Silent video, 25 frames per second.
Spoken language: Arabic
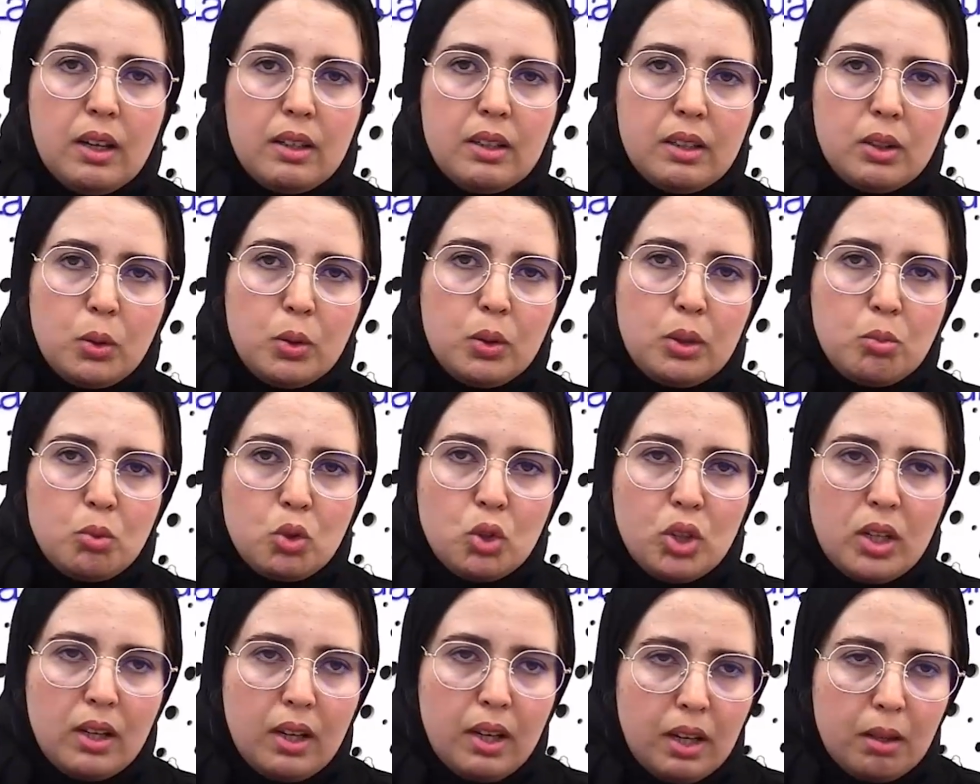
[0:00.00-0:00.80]
أنه
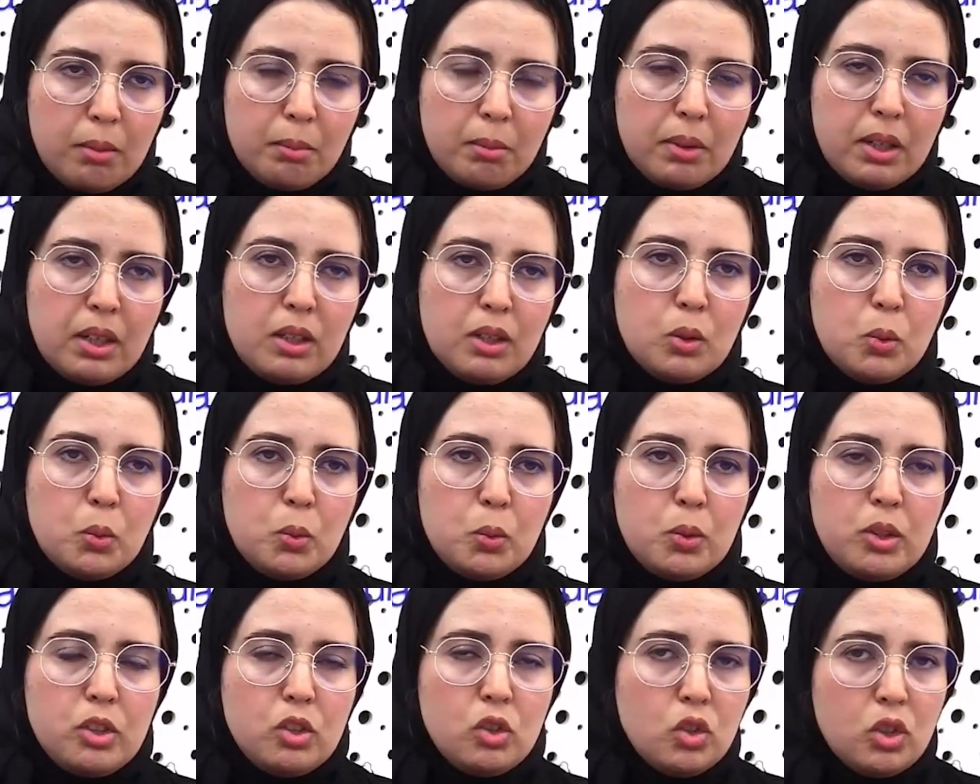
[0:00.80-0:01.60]
يمشي للعمل
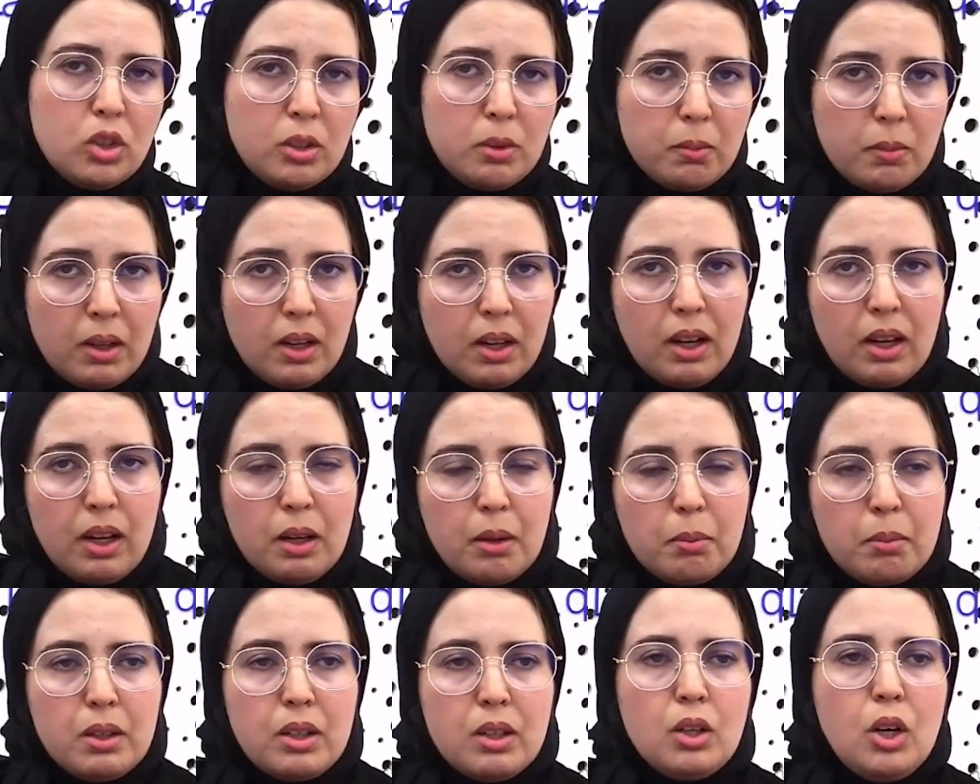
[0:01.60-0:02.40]
ويجي من
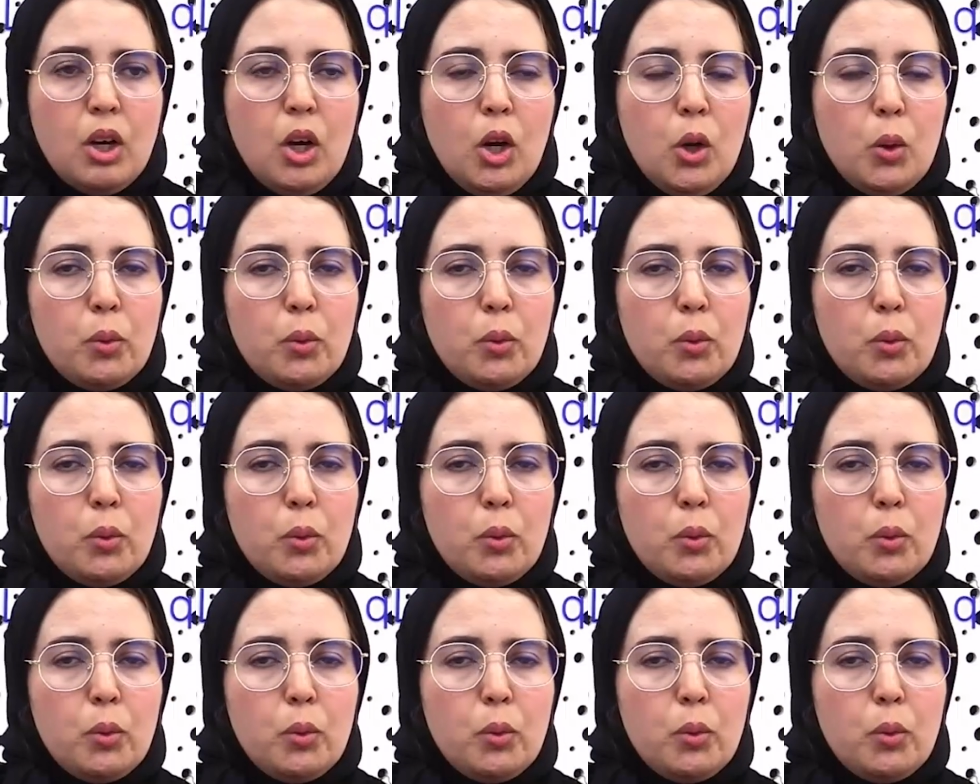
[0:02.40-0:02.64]
العمل